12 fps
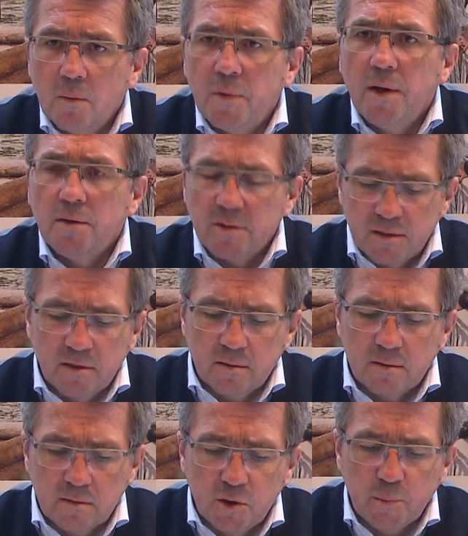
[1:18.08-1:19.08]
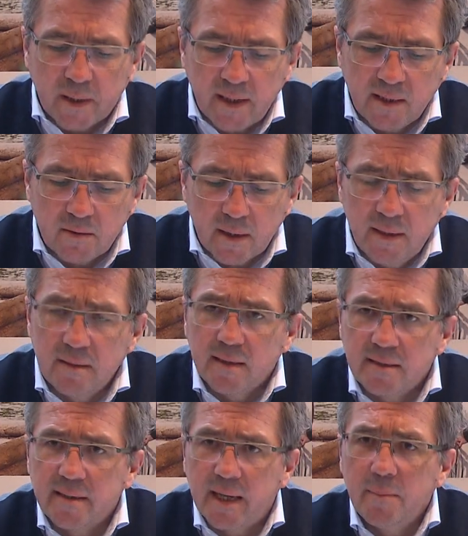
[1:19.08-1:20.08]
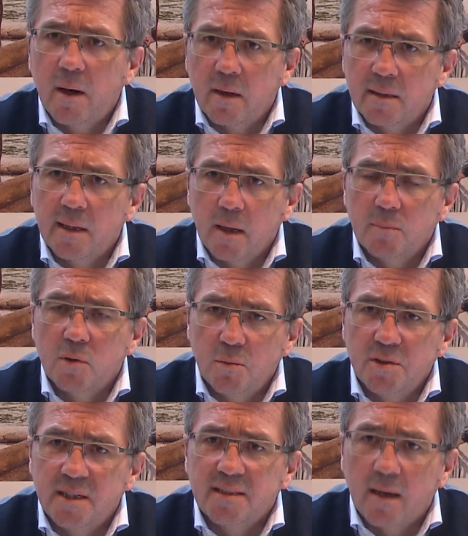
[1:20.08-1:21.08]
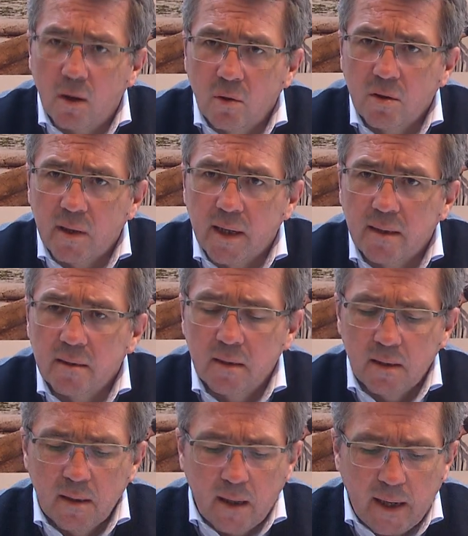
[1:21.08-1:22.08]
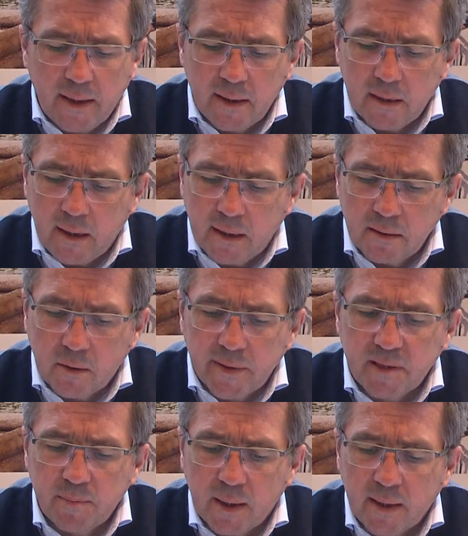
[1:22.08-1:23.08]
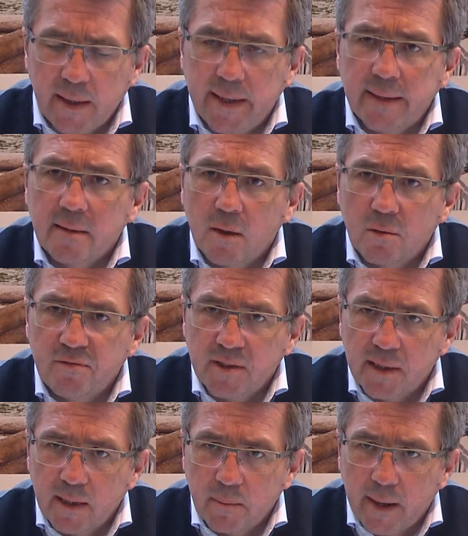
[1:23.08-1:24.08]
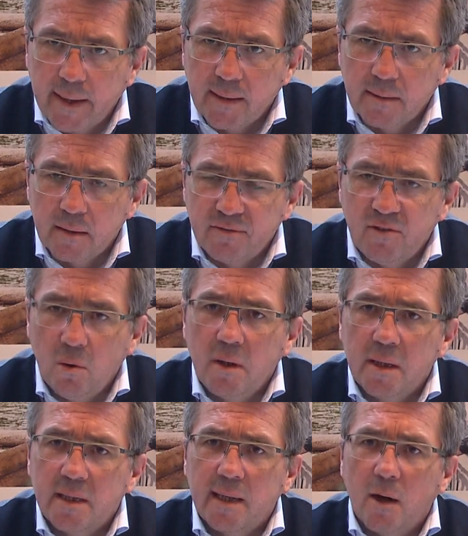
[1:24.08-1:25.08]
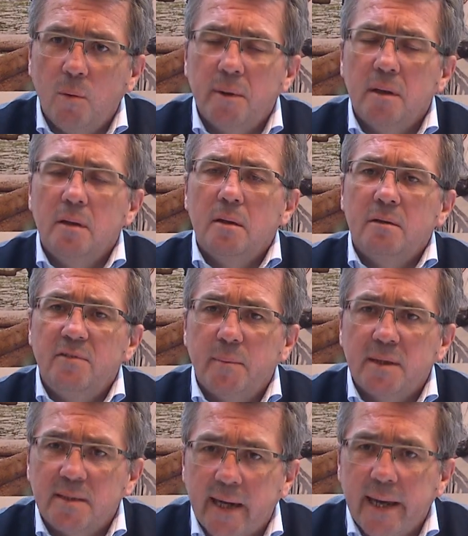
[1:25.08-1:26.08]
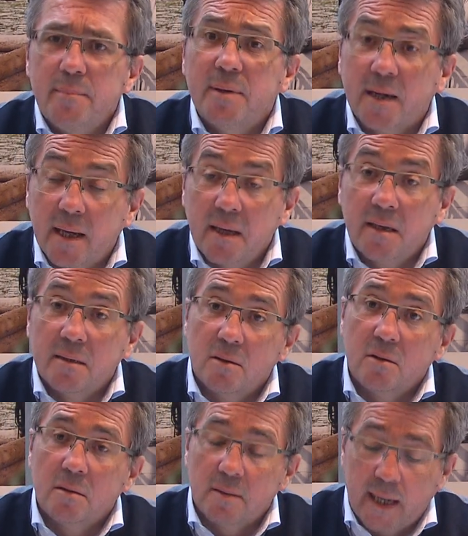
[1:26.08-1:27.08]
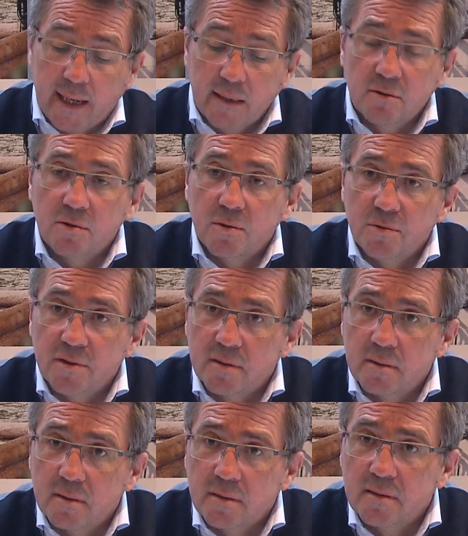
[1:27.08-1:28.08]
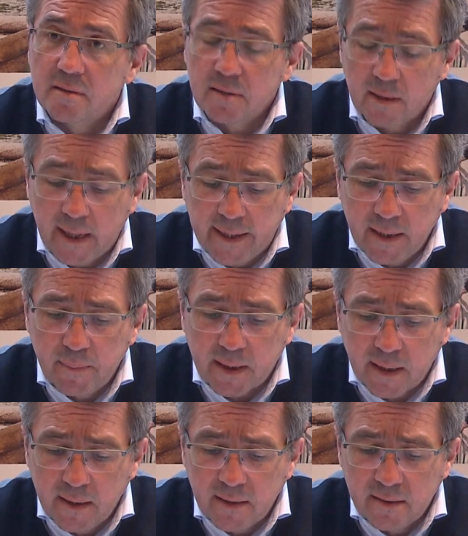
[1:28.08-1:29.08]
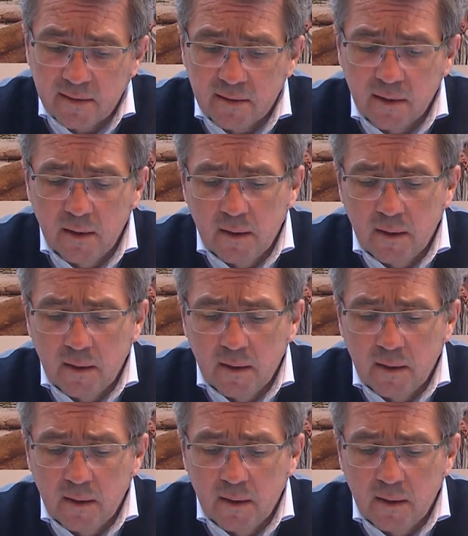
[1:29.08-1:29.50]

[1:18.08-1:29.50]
Naja, das ist, Sie sprechen da richtiges Thema an und ich glaube, da muss jetzt auch ein, eine, ein neues Paket auch für die Gemeinden erfolgen. Ich glaube, wir haben in drei Bereichen noch nachzurüsten. Das, der eine Bereich ist,